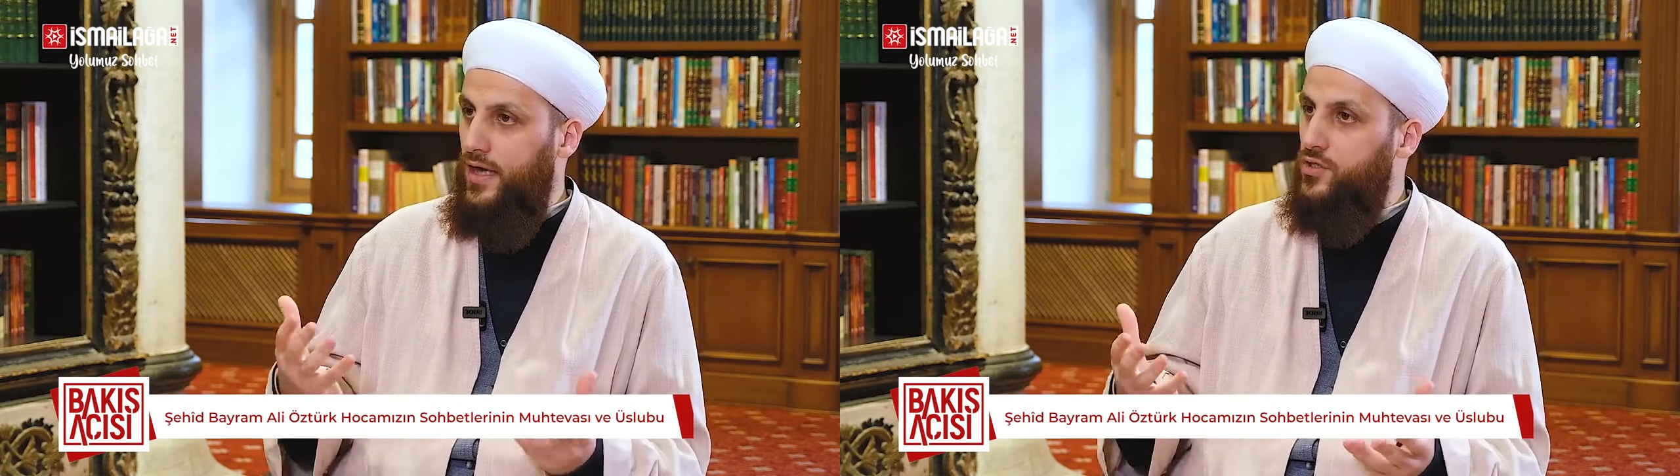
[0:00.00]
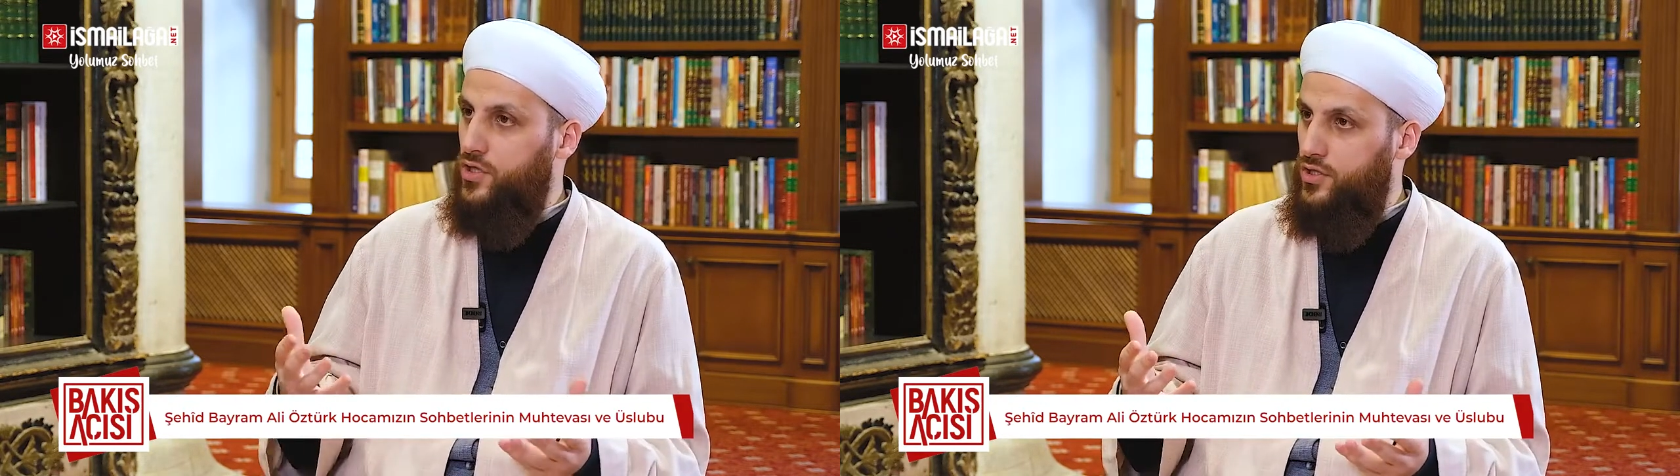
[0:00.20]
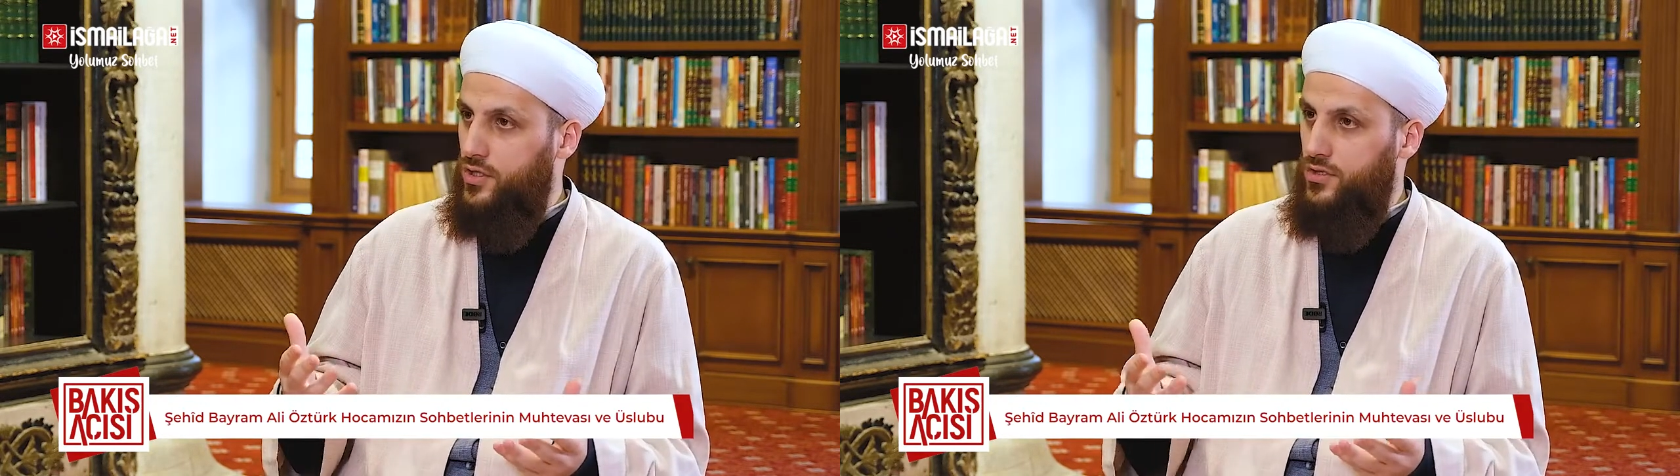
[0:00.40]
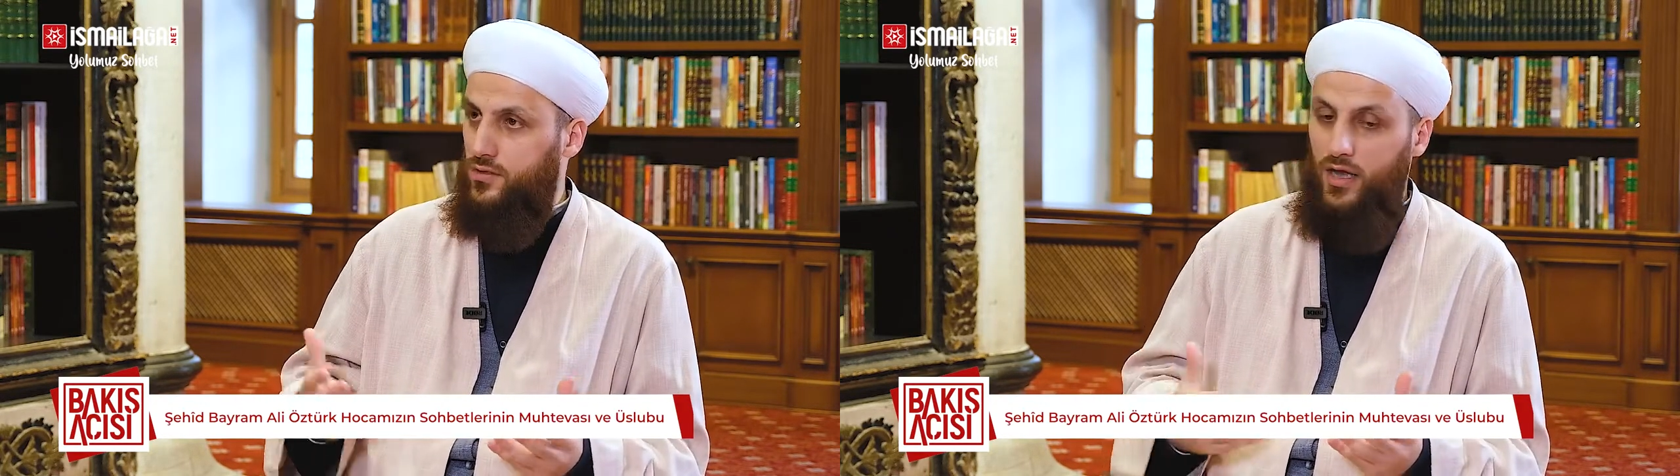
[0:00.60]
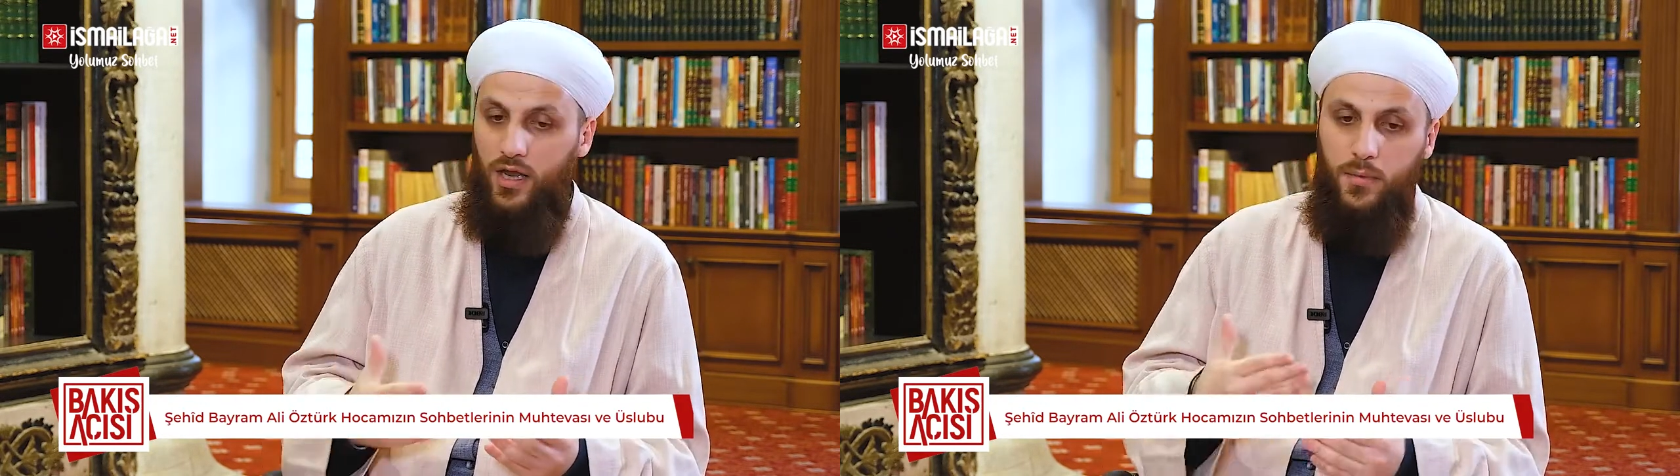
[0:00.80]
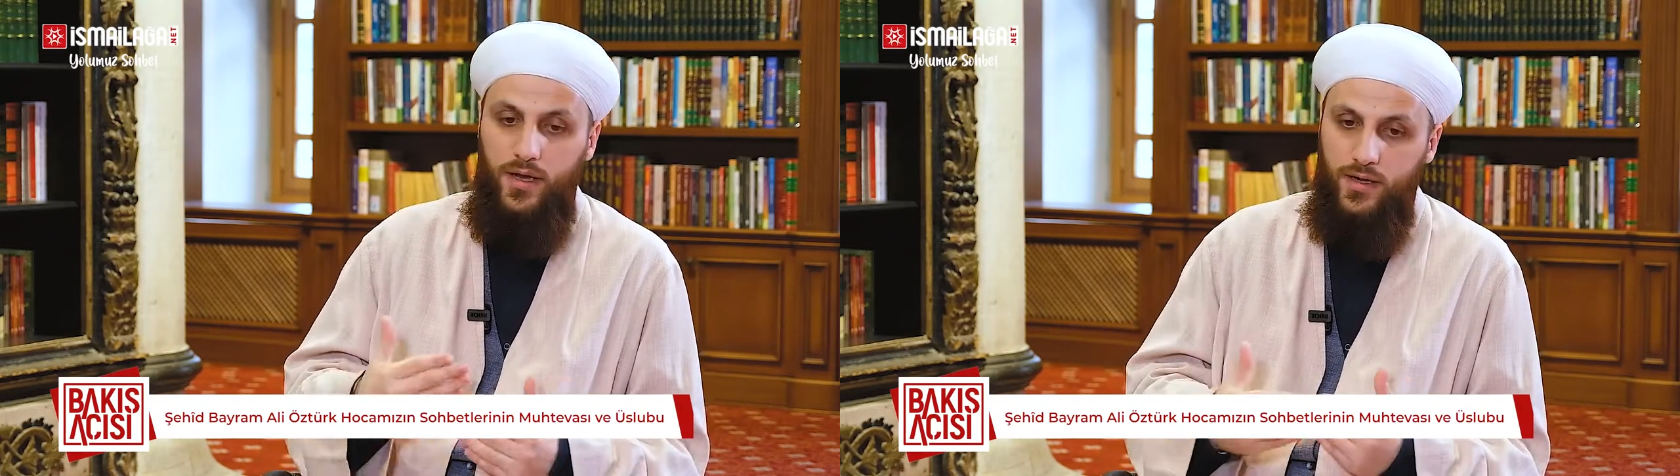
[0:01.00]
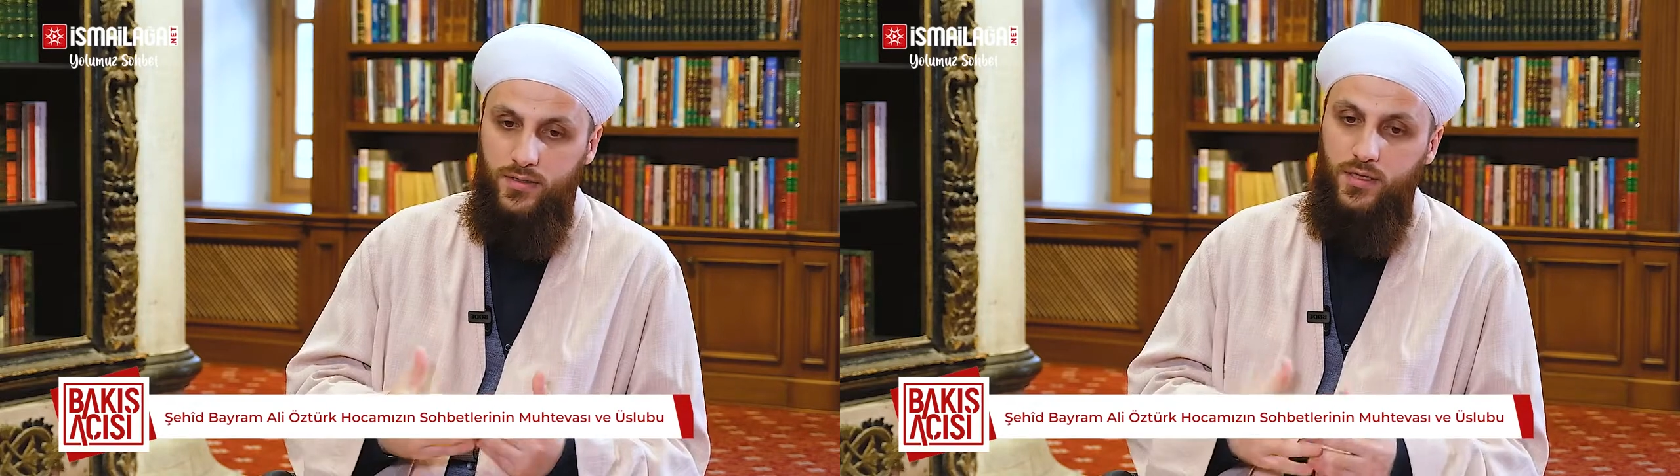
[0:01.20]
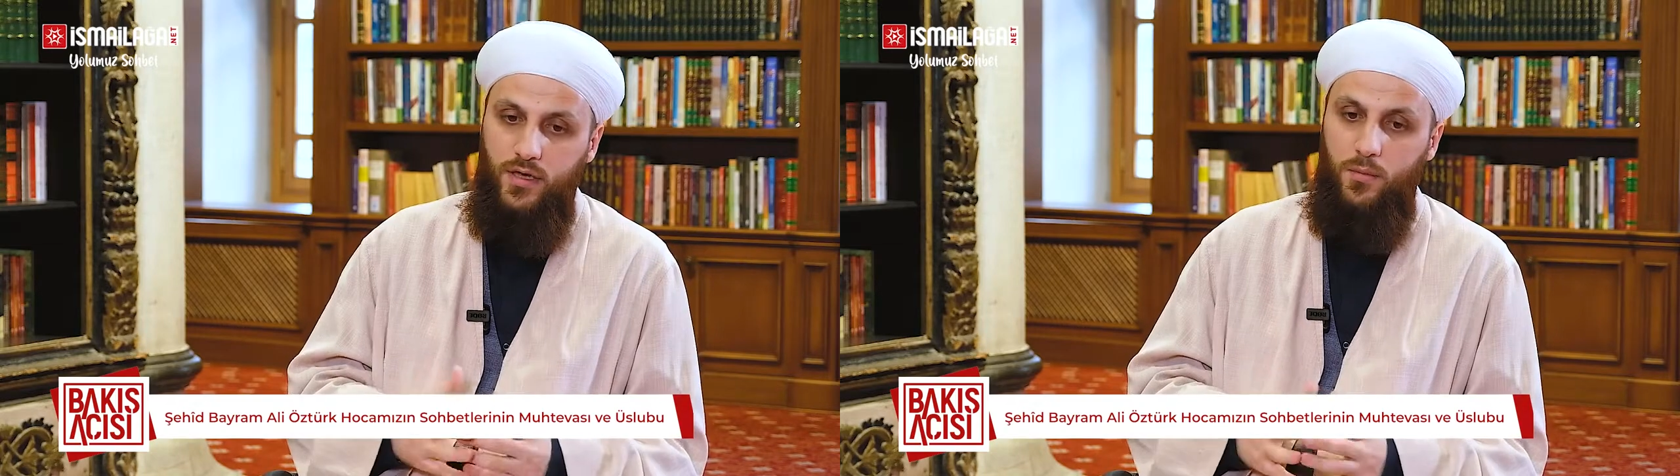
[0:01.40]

Gencecik talebelerdik